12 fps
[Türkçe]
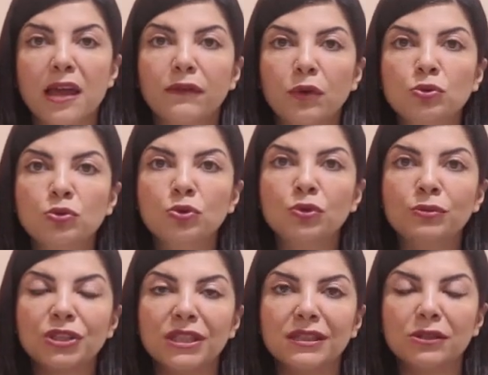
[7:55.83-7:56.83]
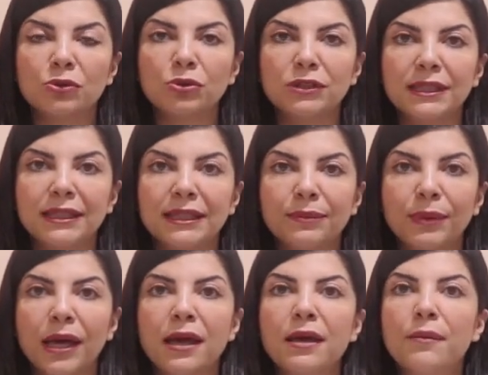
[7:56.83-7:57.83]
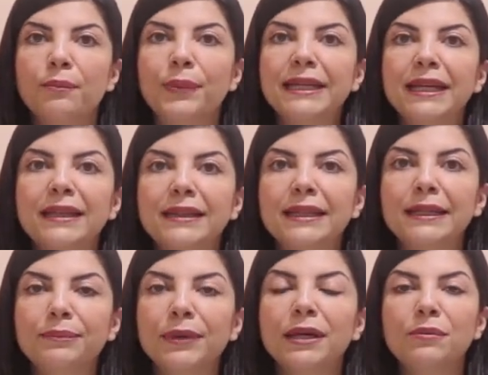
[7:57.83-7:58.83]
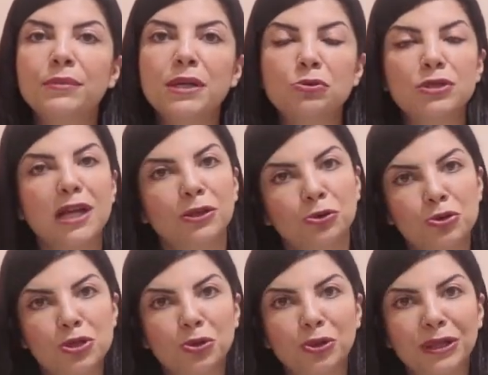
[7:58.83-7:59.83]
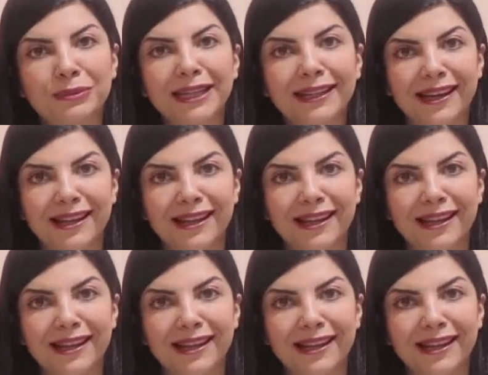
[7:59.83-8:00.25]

ve onu uygun bir şekilde dosyalayıp paketleyip bir güzel dosya dolabına